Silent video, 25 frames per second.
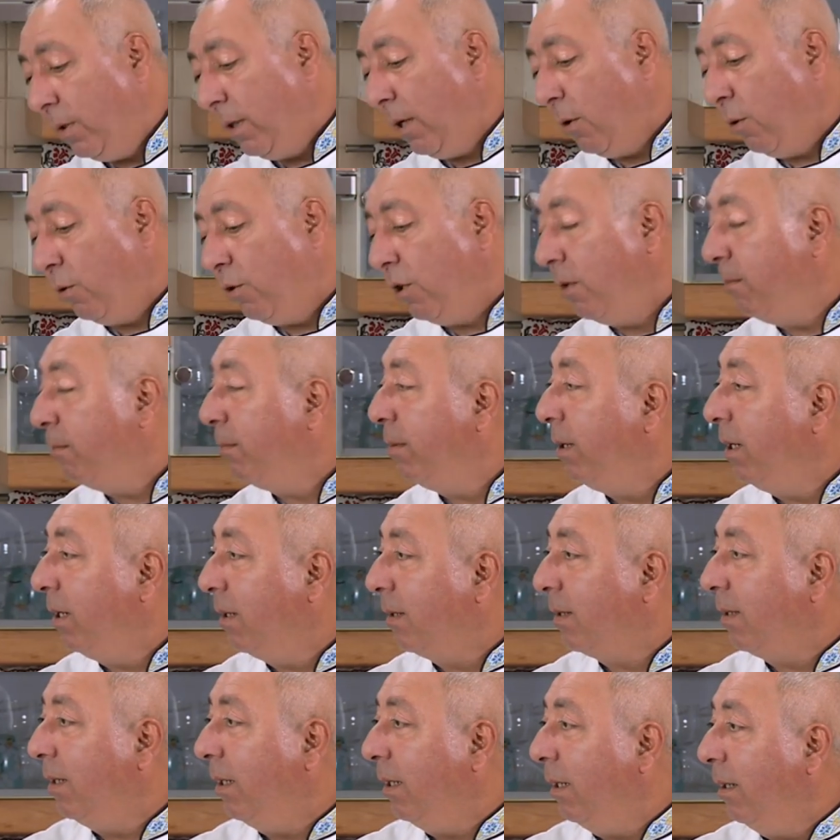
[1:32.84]
тебя очень
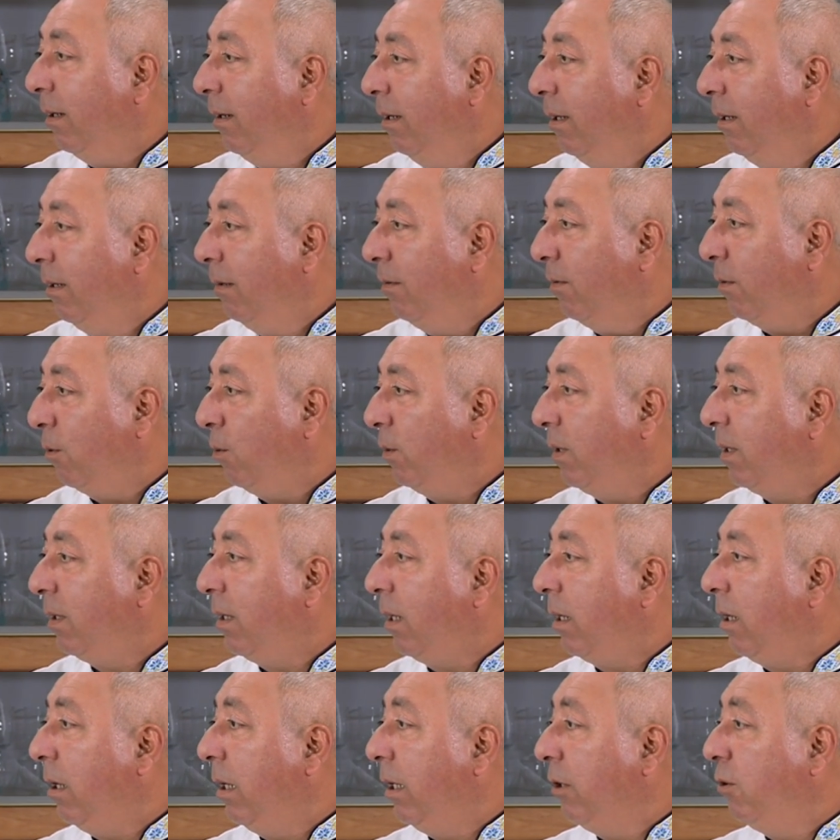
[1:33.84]
пресная. Вроде
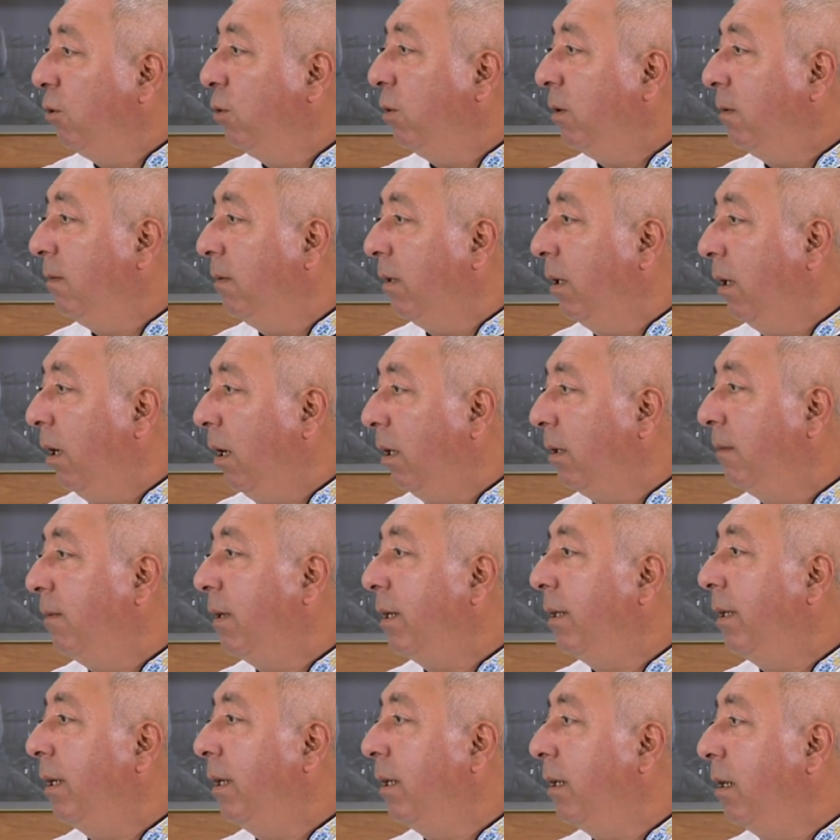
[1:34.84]
такое чувство,
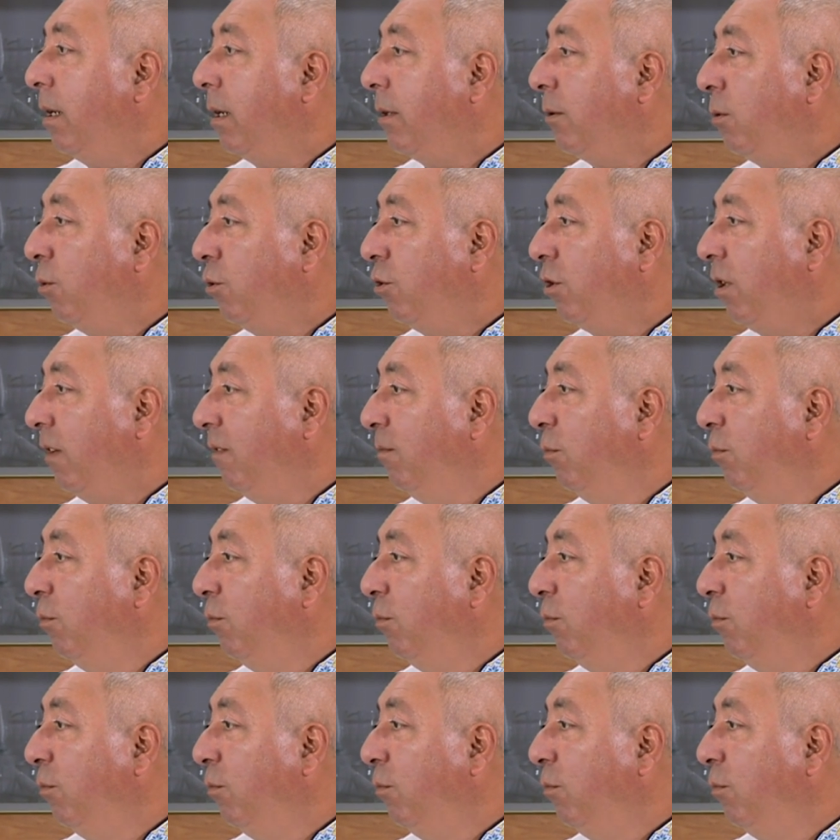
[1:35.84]
отварная картошка,